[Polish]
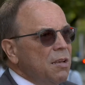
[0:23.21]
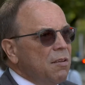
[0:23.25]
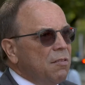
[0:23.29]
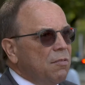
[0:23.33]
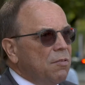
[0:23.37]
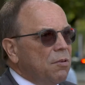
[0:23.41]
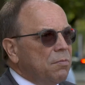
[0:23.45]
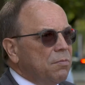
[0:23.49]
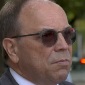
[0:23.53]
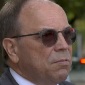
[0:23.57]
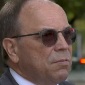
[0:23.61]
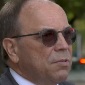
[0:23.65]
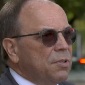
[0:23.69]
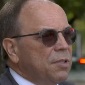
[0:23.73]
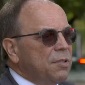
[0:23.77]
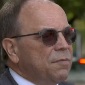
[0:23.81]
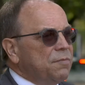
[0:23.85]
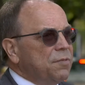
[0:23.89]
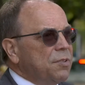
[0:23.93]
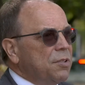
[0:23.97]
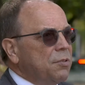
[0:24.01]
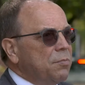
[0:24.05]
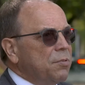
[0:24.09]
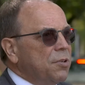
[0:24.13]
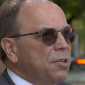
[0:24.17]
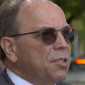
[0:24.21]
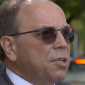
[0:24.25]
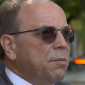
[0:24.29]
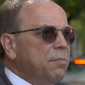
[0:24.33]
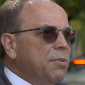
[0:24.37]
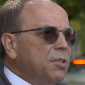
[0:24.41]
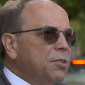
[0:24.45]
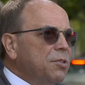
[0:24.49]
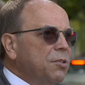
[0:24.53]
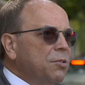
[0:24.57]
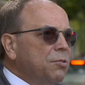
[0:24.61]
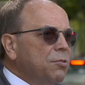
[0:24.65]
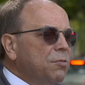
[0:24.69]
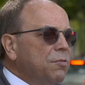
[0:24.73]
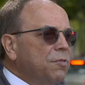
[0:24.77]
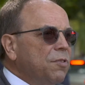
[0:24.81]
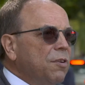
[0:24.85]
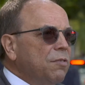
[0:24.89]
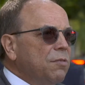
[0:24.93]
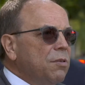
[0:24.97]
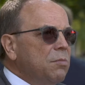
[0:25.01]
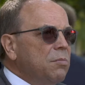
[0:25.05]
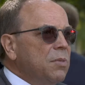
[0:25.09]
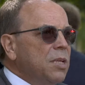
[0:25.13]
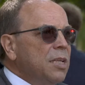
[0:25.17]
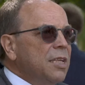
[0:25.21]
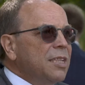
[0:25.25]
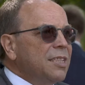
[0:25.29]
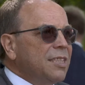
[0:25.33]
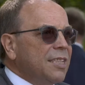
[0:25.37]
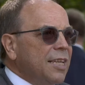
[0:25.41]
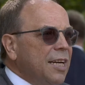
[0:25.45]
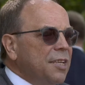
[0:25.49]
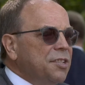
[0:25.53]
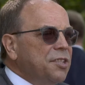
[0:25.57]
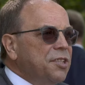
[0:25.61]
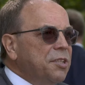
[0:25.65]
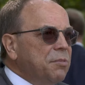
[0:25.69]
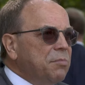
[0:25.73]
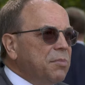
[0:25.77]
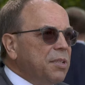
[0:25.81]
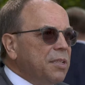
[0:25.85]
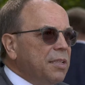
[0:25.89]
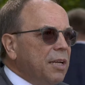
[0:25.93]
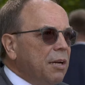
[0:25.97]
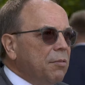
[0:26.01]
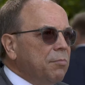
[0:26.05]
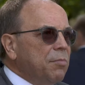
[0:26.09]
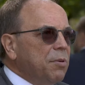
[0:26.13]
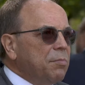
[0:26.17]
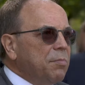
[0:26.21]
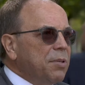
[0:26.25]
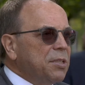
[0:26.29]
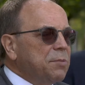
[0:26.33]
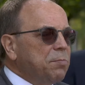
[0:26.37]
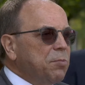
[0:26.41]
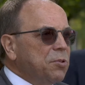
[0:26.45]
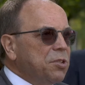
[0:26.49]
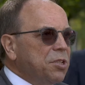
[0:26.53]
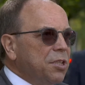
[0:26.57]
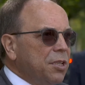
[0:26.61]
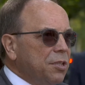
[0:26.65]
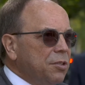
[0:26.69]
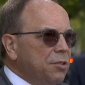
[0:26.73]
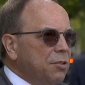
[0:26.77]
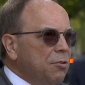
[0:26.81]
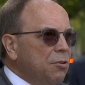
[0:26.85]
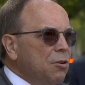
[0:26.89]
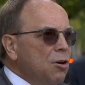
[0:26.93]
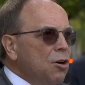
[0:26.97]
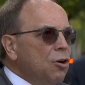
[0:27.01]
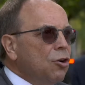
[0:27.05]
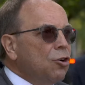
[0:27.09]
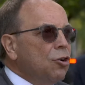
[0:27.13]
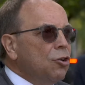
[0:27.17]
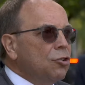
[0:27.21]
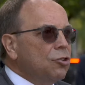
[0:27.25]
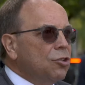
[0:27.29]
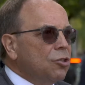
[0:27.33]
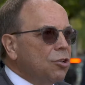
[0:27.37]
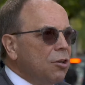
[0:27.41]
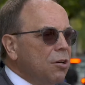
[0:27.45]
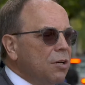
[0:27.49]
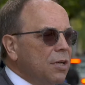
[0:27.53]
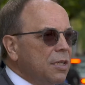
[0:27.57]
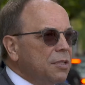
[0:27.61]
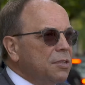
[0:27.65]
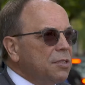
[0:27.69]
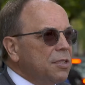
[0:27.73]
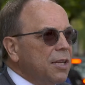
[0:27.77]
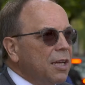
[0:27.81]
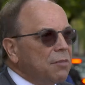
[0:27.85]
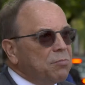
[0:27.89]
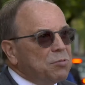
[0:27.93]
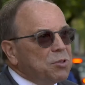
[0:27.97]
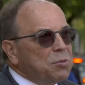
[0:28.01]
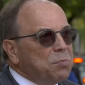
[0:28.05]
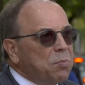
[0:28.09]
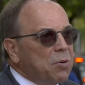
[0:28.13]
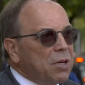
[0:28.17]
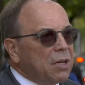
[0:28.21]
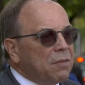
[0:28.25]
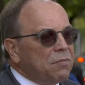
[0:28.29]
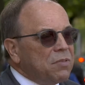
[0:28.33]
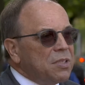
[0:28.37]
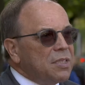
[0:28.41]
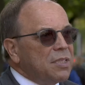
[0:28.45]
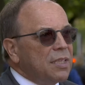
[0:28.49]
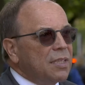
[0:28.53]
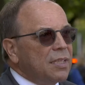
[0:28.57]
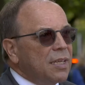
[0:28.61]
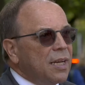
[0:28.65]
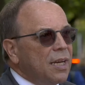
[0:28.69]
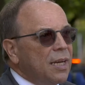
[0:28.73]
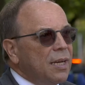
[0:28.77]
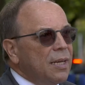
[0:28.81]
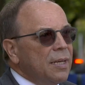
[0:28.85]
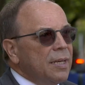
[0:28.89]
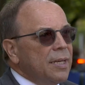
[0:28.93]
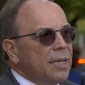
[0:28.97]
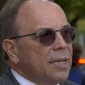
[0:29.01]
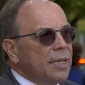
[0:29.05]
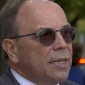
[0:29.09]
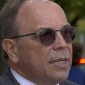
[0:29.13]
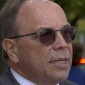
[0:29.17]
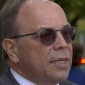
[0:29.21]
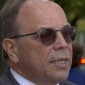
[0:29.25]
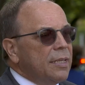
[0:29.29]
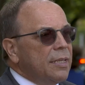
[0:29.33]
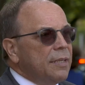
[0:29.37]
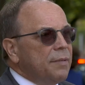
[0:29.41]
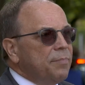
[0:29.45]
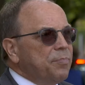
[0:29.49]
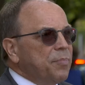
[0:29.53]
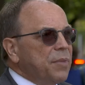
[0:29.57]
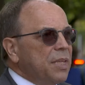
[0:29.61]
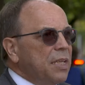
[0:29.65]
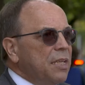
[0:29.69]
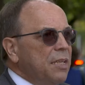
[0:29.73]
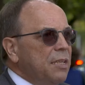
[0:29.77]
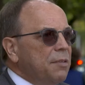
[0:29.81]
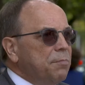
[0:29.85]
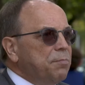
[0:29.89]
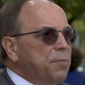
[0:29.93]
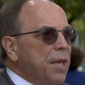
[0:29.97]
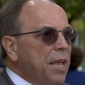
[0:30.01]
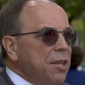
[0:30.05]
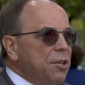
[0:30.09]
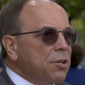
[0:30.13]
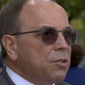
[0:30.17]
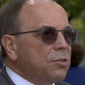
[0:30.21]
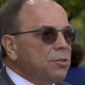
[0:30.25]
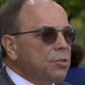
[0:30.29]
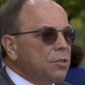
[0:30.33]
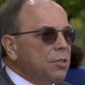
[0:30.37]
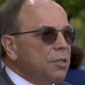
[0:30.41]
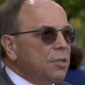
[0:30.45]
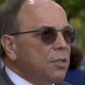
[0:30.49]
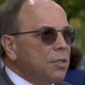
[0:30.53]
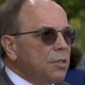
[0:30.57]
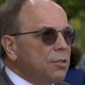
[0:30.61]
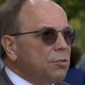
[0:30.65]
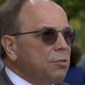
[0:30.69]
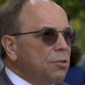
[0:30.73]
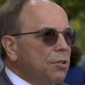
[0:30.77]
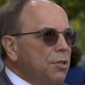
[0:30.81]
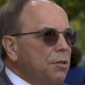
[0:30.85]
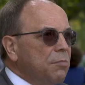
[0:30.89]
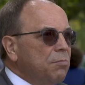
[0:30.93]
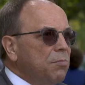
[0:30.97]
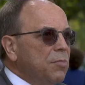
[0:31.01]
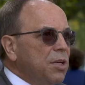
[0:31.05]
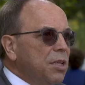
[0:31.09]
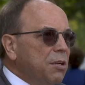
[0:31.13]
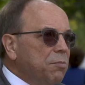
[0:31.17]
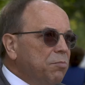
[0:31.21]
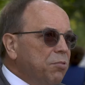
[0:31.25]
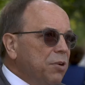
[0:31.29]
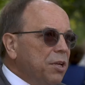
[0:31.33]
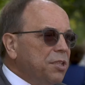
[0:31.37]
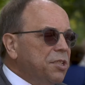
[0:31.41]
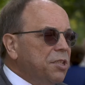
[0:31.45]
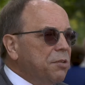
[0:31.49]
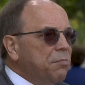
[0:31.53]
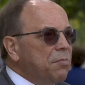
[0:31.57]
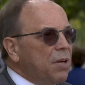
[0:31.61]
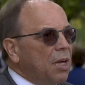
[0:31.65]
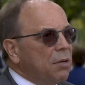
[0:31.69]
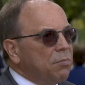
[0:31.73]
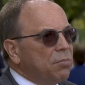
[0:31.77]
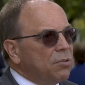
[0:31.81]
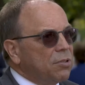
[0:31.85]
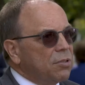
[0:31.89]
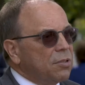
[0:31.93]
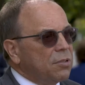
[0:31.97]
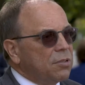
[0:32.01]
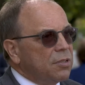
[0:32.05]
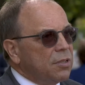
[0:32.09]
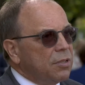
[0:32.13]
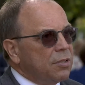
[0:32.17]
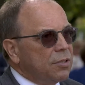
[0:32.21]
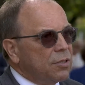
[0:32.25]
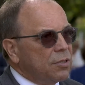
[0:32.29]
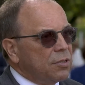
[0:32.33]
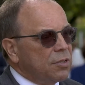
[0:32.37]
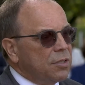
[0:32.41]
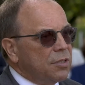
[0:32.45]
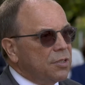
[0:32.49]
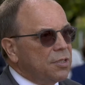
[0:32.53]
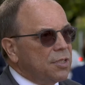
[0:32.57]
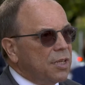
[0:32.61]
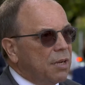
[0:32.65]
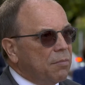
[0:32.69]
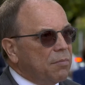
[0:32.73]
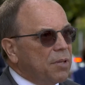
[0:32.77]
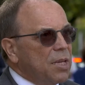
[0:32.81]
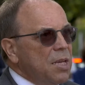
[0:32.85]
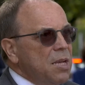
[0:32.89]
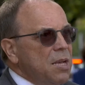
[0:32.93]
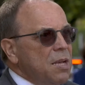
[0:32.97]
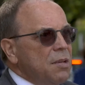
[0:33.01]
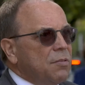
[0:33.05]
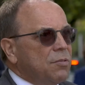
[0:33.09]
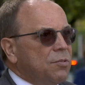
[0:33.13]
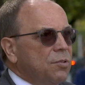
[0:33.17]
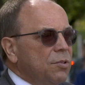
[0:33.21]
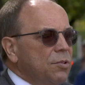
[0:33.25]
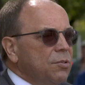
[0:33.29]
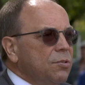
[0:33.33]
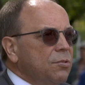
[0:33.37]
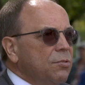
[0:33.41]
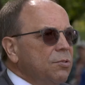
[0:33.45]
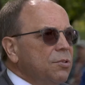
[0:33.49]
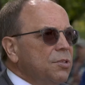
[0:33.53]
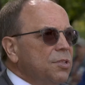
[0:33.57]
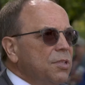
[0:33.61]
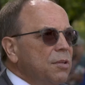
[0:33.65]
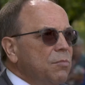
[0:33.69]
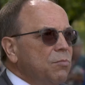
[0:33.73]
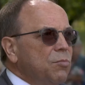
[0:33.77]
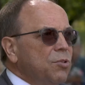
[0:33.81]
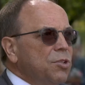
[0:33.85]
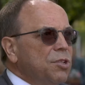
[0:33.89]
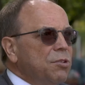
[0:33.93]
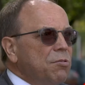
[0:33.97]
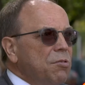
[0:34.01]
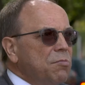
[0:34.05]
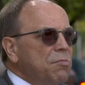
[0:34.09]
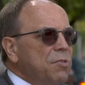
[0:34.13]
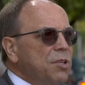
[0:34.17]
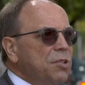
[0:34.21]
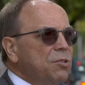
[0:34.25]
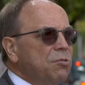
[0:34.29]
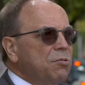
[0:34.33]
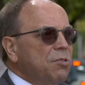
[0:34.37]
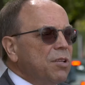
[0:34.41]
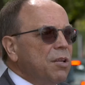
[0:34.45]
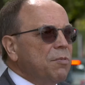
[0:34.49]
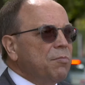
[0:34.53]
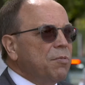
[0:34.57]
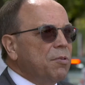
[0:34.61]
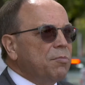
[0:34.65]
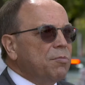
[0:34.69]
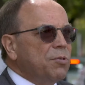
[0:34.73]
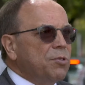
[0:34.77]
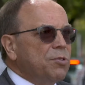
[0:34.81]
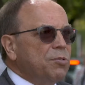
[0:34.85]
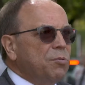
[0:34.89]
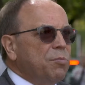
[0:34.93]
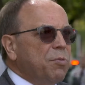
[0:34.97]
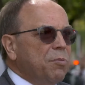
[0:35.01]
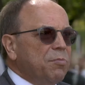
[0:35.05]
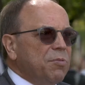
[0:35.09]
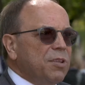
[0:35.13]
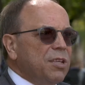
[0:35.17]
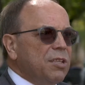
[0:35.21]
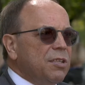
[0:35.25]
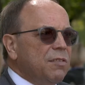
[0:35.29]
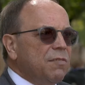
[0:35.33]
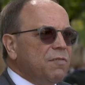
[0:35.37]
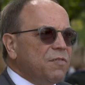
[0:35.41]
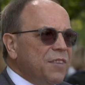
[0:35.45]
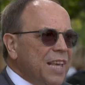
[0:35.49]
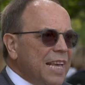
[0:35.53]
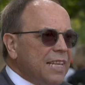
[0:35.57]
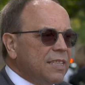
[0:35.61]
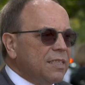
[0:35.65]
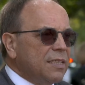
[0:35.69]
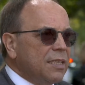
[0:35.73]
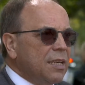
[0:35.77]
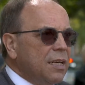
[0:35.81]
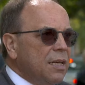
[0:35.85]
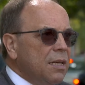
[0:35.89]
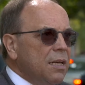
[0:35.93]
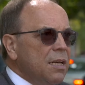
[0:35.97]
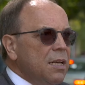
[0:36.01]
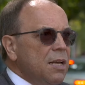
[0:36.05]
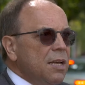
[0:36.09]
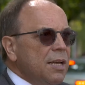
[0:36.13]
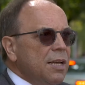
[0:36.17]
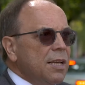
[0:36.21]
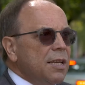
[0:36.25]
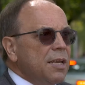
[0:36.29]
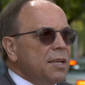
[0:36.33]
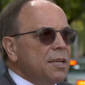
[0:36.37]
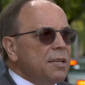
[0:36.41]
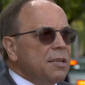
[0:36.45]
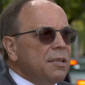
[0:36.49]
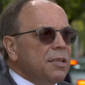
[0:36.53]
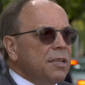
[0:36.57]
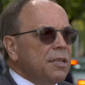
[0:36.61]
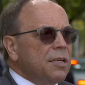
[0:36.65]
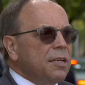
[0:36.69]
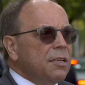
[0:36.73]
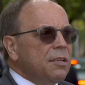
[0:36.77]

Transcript: Bo w obrocie bezgotówkowym tracimy jakby bezpośrednią kontrolę, czy jakby z pola widzenia e, e, pieniądz, którym płacimy albo rozliczamy. W związku z tym musimy mieć tutaj po prostu wiedzę, Y,